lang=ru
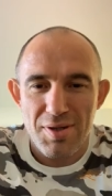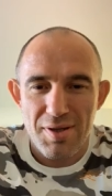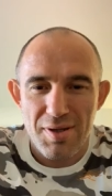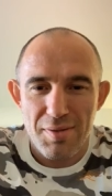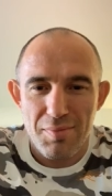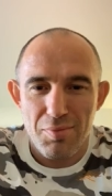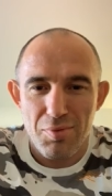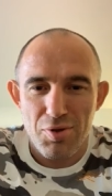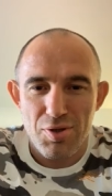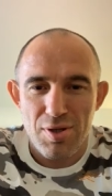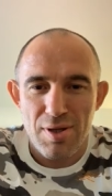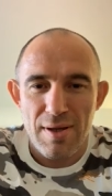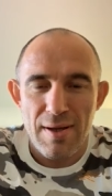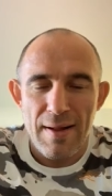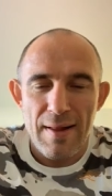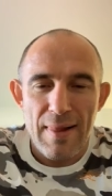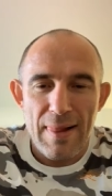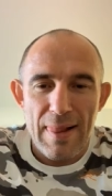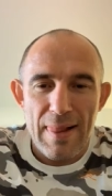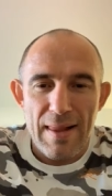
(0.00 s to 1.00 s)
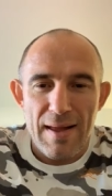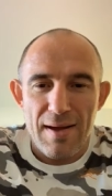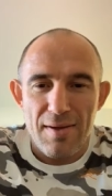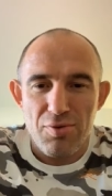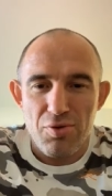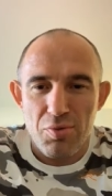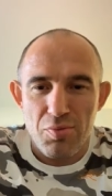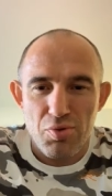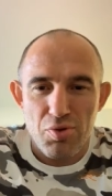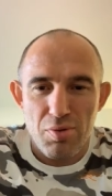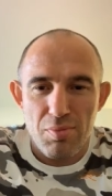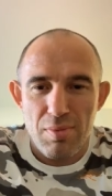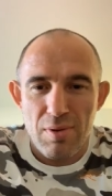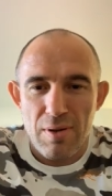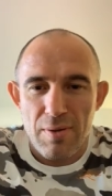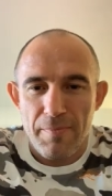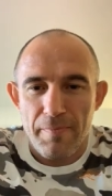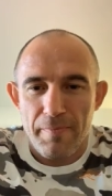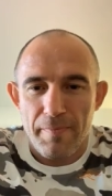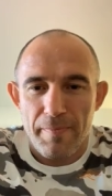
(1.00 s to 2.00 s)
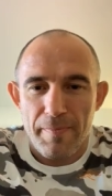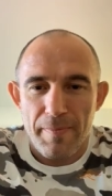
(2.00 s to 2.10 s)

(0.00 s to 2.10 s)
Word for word: наверное, больше о том, чтобы,